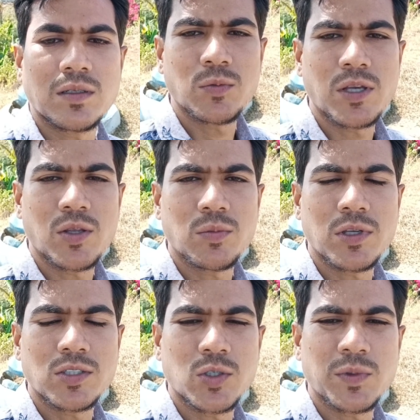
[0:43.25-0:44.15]
দেওয়া আছে
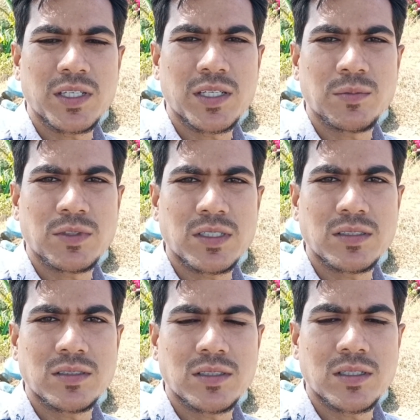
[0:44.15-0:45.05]
দেখেন ওইটা আপনি একটু বুঝেন
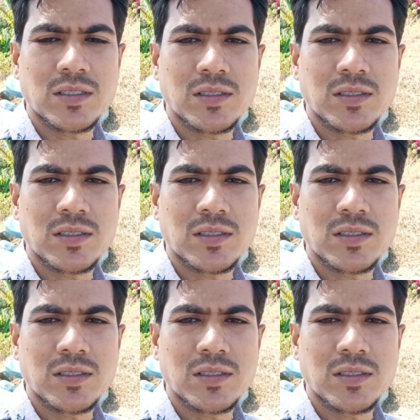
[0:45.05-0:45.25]
কি না